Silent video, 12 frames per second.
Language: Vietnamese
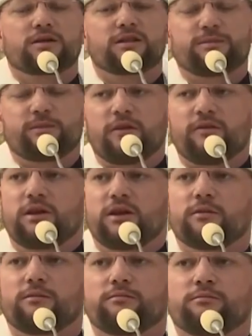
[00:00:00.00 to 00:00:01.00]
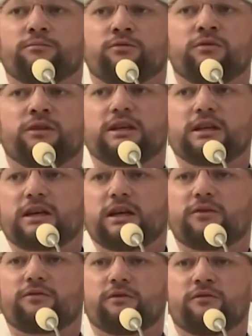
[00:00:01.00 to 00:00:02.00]
đã bị đóng đinh và bị giết
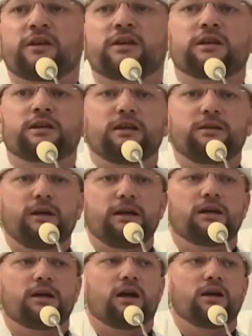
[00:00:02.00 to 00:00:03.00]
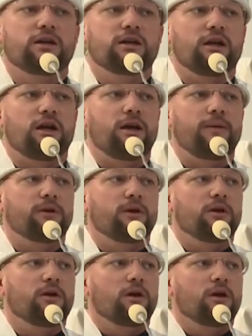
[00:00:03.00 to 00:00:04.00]
nhiều lần, nhưng cội rễ của chúng ta
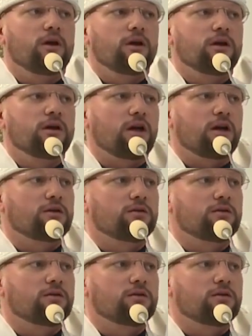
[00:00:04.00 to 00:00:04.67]
đang hồi sinh.